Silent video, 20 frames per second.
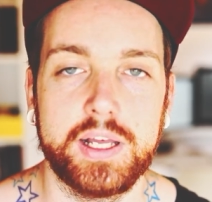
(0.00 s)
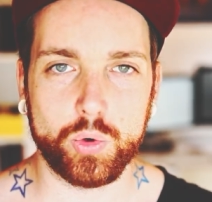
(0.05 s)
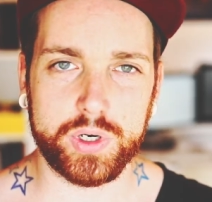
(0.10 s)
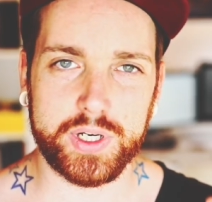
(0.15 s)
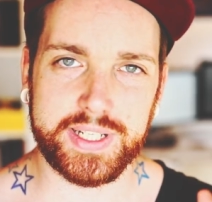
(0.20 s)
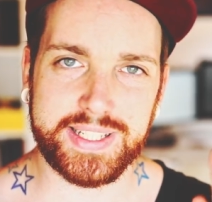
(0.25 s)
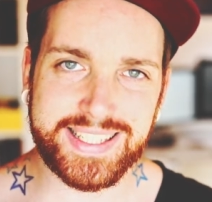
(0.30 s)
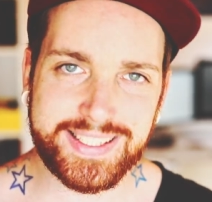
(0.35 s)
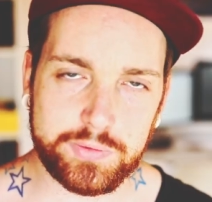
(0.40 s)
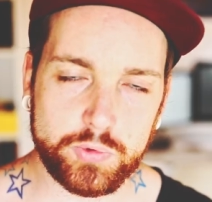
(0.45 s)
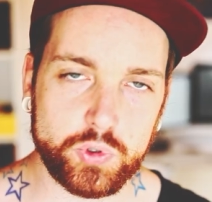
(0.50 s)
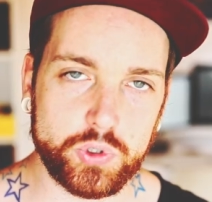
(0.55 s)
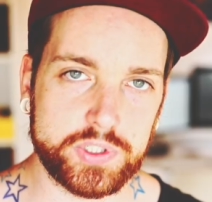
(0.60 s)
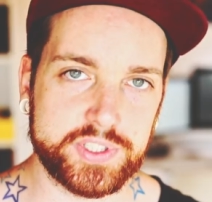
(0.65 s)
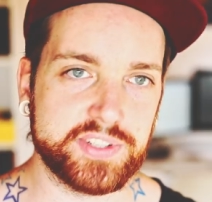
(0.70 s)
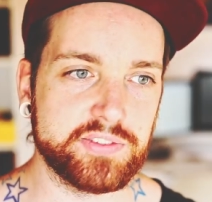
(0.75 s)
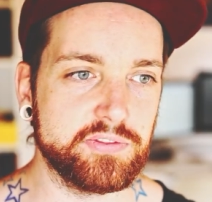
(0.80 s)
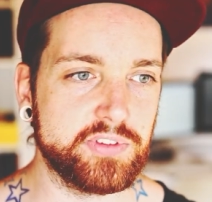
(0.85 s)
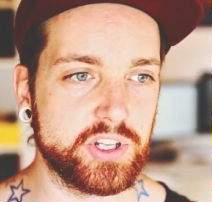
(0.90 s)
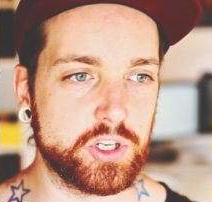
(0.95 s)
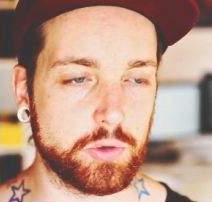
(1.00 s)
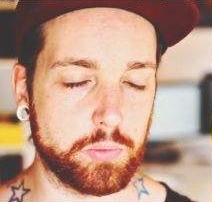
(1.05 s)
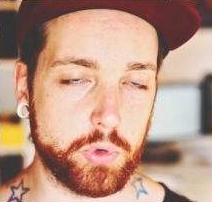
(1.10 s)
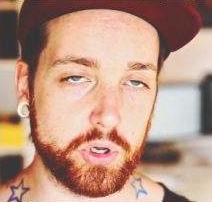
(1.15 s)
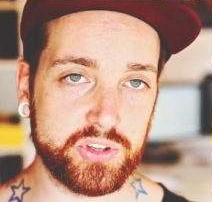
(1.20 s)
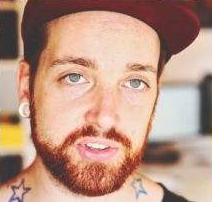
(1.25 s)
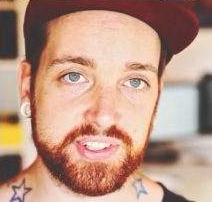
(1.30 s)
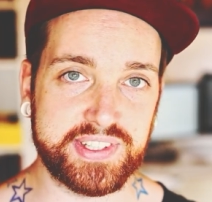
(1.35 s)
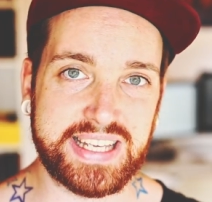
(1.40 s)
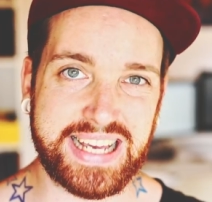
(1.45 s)
Und in diesem kurzen Video
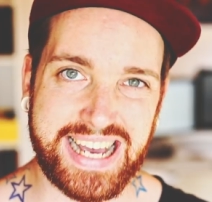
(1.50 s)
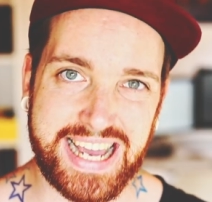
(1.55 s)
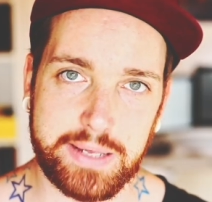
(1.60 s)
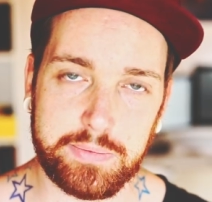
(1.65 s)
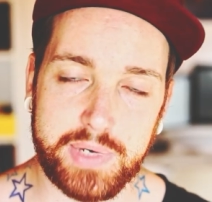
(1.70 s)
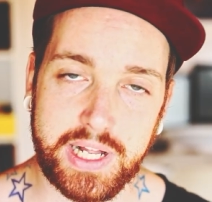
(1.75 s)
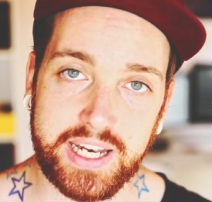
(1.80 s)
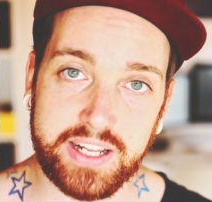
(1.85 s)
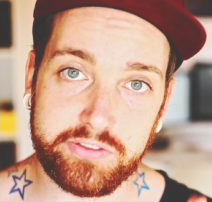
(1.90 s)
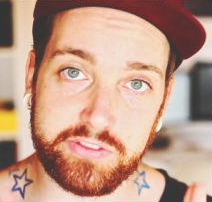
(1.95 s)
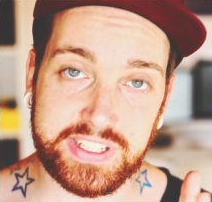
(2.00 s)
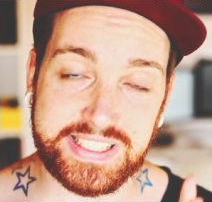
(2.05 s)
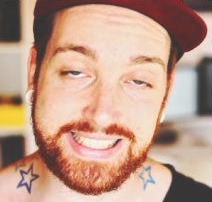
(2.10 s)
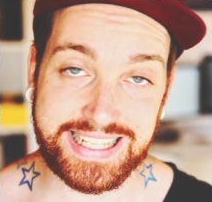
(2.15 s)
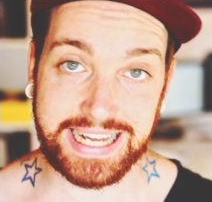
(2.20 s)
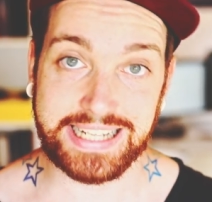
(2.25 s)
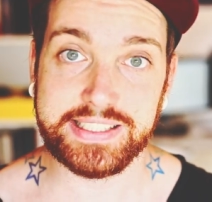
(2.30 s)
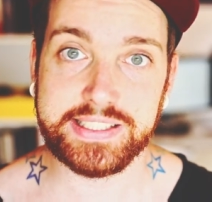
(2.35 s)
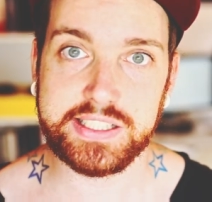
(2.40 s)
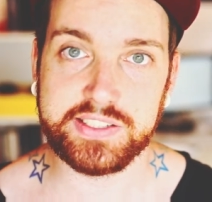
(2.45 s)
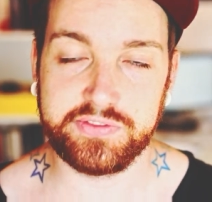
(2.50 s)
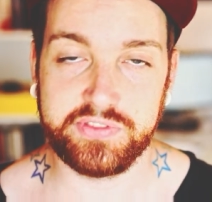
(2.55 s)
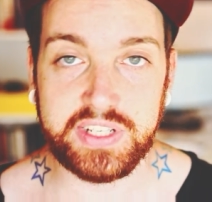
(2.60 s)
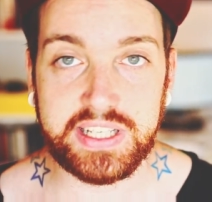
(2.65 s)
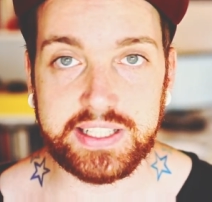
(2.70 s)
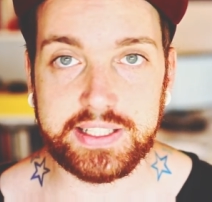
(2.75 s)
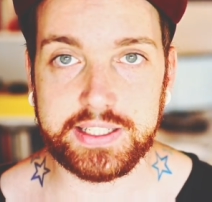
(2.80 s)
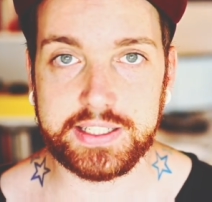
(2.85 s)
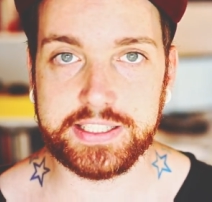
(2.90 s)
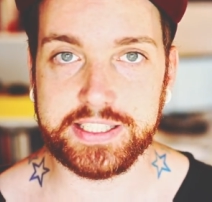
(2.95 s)
möchte ich dir einmal etwas ganz
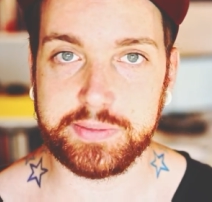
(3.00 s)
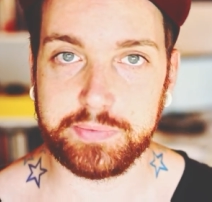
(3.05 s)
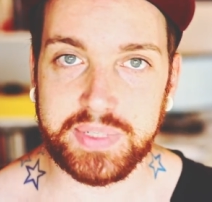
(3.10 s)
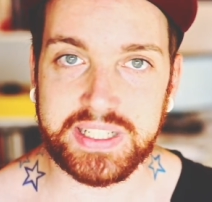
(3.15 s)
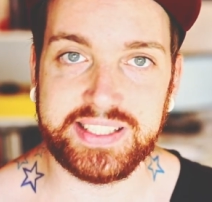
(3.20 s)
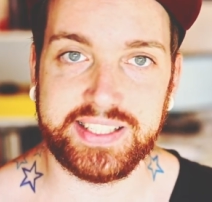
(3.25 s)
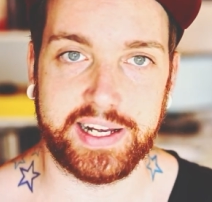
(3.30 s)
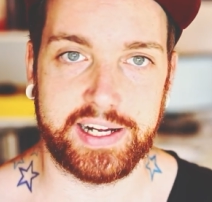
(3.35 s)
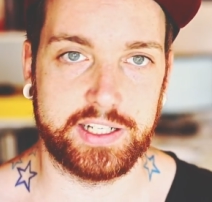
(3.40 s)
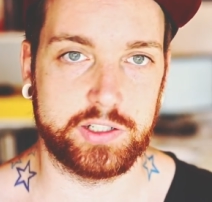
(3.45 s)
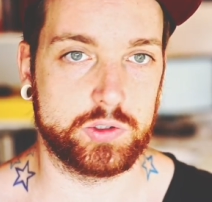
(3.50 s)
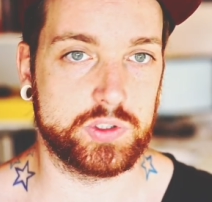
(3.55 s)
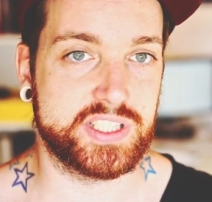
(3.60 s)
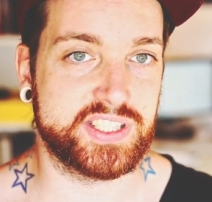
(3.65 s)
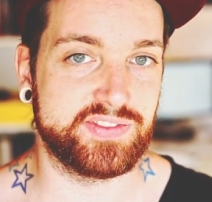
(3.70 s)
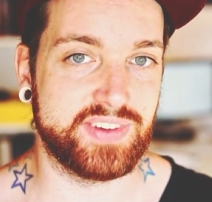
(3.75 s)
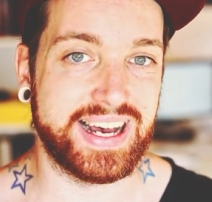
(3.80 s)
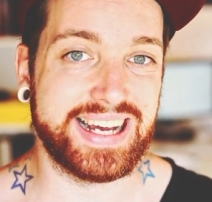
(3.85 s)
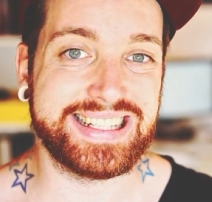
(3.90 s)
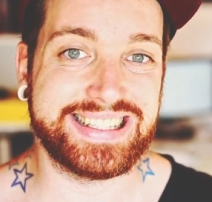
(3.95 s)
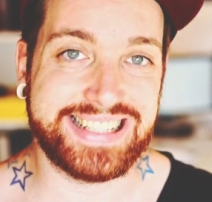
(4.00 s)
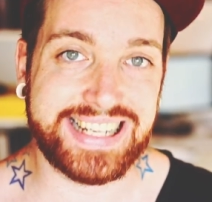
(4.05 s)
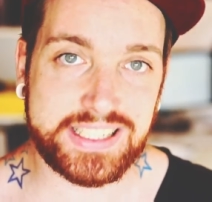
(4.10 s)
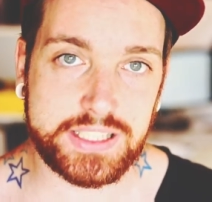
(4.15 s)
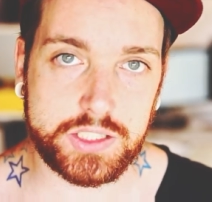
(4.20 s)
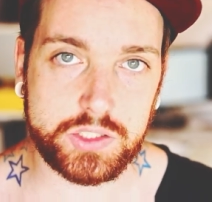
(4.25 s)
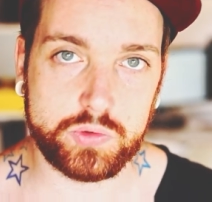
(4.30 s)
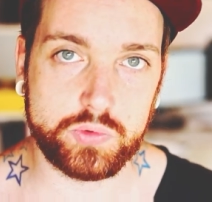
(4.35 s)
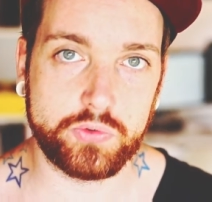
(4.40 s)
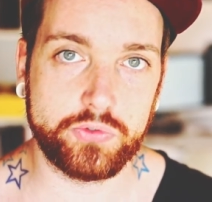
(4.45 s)
Wichtiges mitteilen. Und zwar,
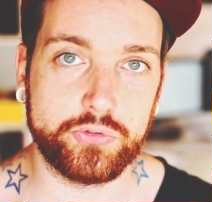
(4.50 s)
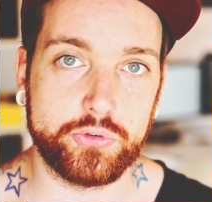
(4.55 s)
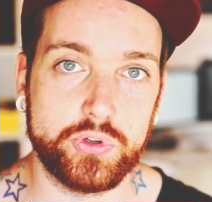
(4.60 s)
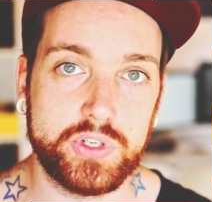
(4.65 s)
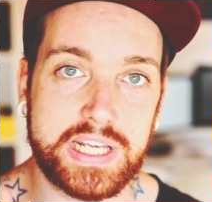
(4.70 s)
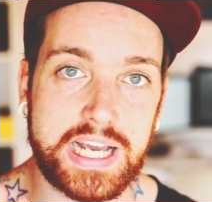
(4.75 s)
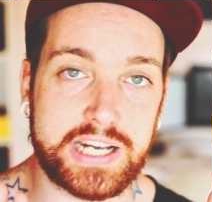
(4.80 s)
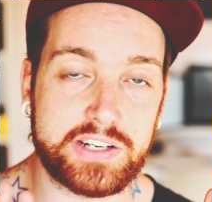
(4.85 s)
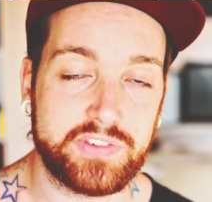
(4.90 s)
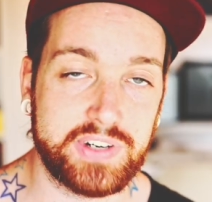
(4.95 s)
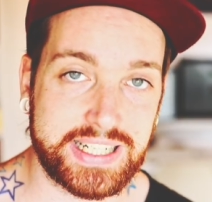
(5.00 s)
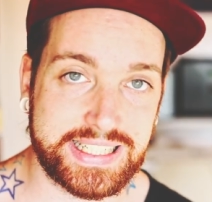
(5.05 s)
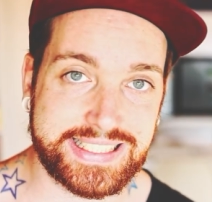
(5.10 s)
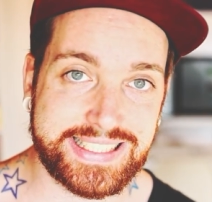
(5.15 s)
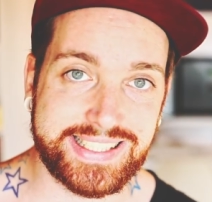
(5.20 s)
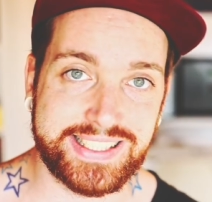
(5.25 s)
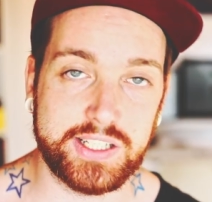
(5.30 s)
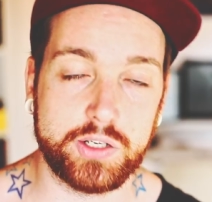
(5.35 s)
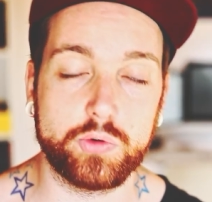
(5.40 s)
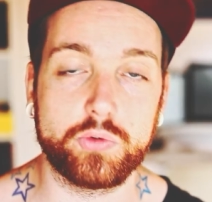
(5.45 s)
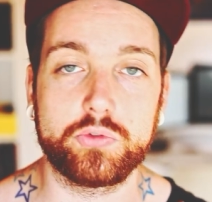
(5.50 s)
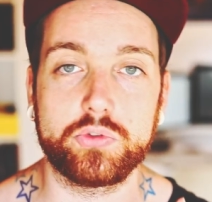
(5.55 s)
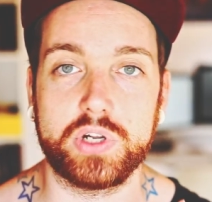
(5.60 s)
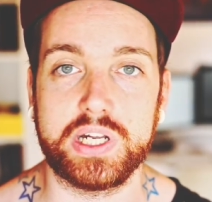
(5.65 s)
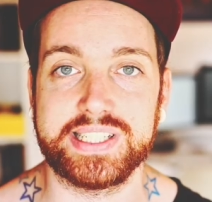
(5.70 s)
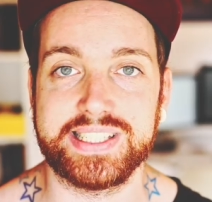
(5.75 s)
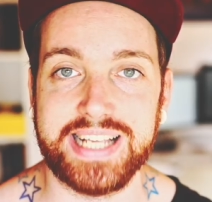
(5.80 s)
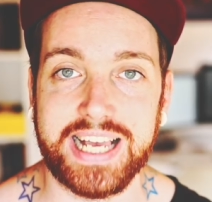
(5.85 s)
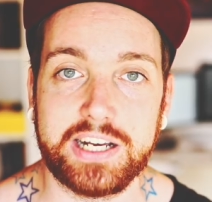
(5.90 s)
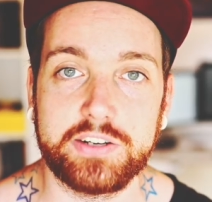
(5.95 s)
dass du für die Aquaristik und für
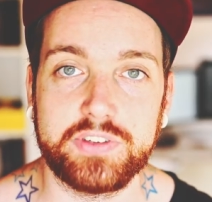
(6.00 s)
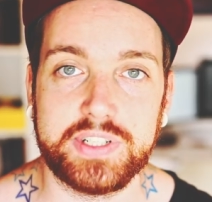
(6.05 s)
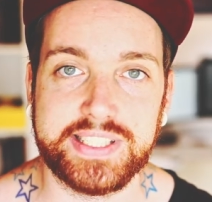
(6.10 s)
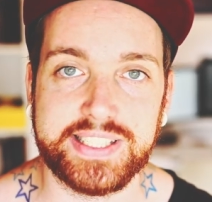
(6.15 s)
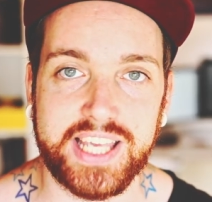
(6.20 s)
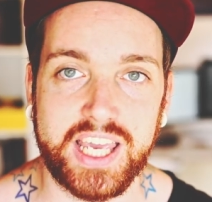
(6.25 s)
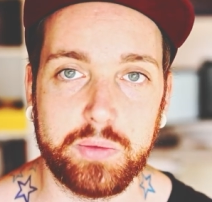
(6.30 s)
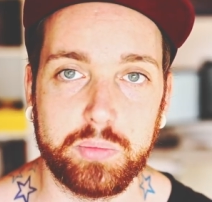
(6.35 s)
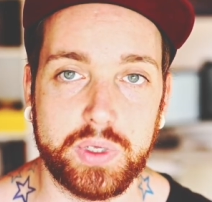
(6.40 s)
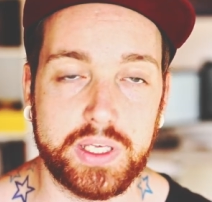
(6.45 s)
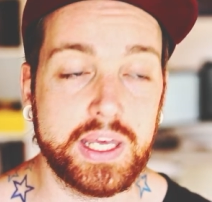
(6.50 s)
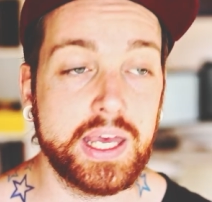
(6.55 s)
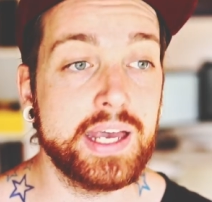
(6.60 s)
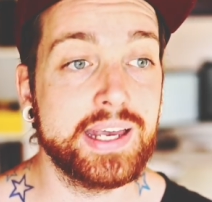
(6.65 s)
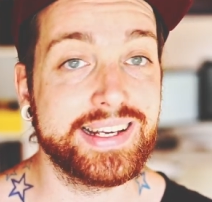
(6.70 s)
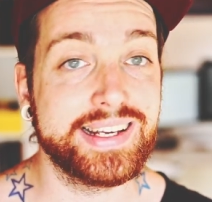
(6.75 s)
das Aquascaping